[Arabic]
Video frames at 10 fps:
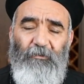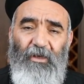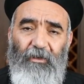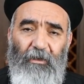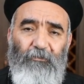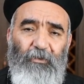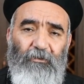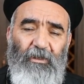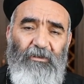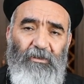بالذنب
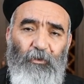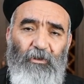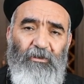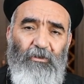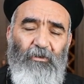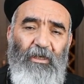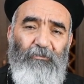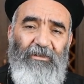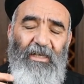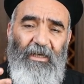القديس بطرس الرسول كان
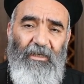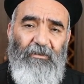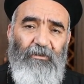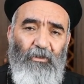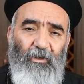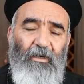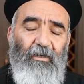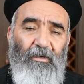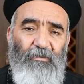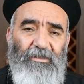متضايق جدا ان هو
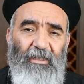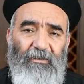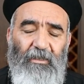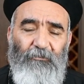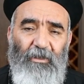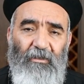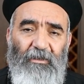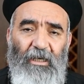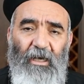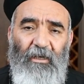انكر المسيح ثلاث مرات